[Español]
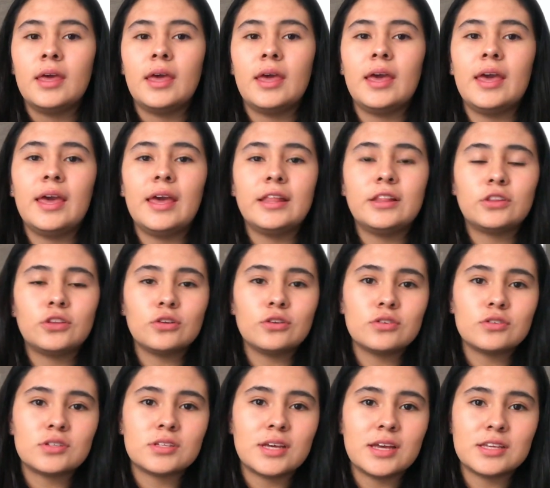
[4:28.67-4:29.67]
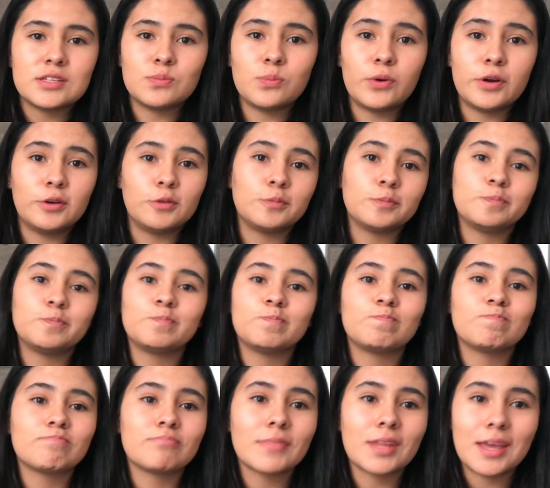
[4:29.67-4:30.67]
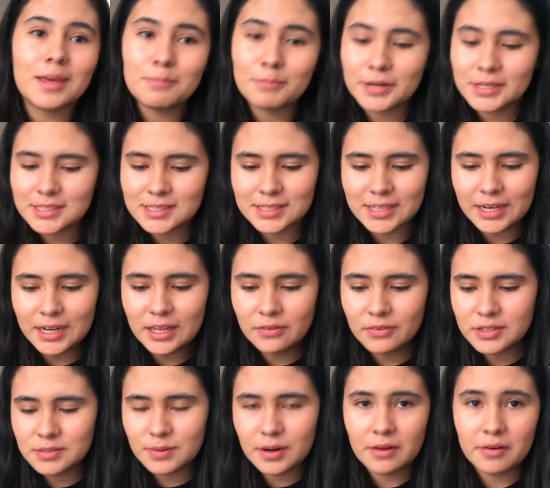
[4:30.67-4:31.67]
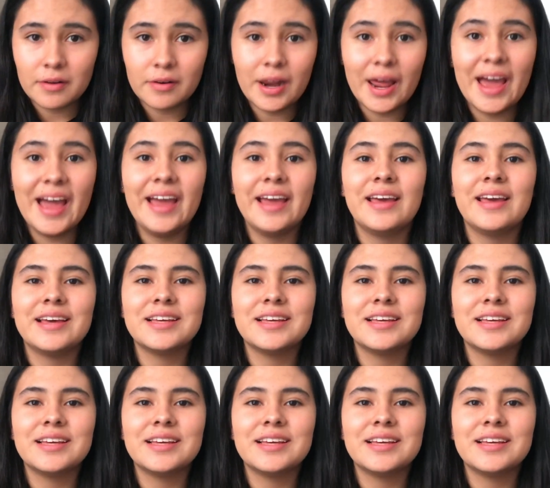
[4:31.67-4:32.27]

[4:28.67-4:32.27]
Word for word: Entonces, bueno, presenté el IFES, bla, bla, bla,